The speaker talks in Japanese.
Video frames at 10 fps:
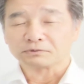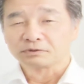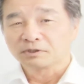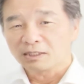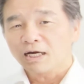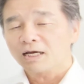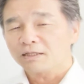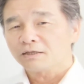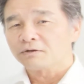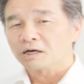通に流
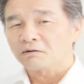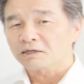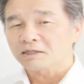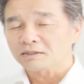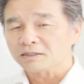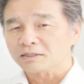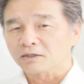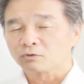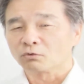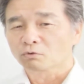れている川なんですが、
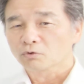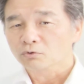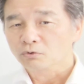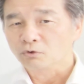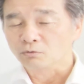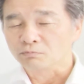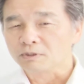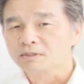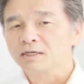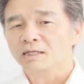ところどころ
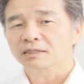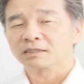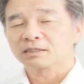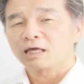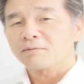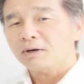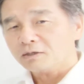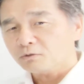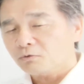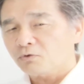水が溜ま
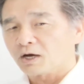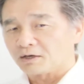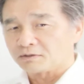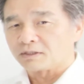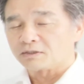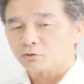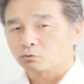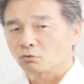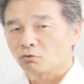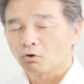るところがあるんですね。
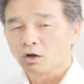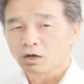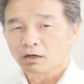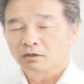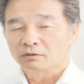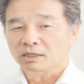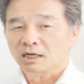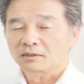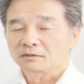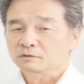ちょっと
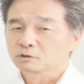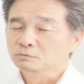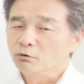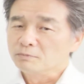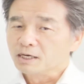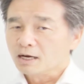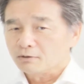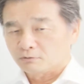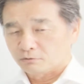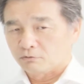くぼみがあ
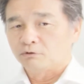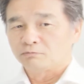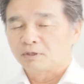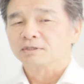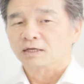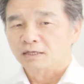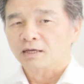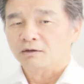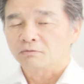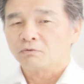るといいますか
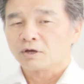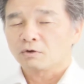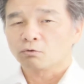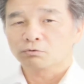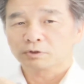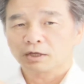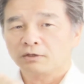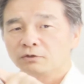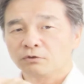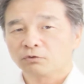ね、へこん
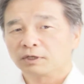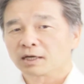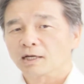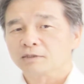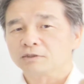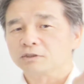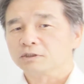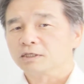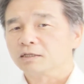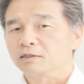でいるような感じ
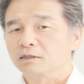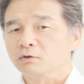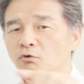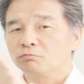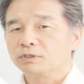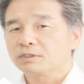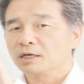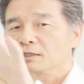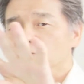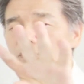になっていて、ここ水
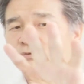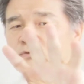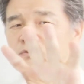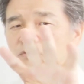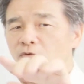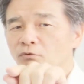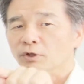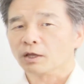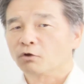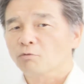が通るとこ
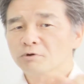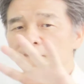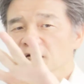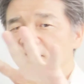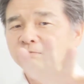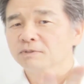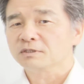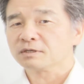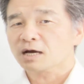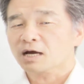のへこみの中に
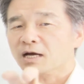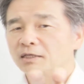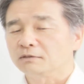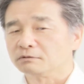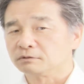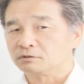水が入る。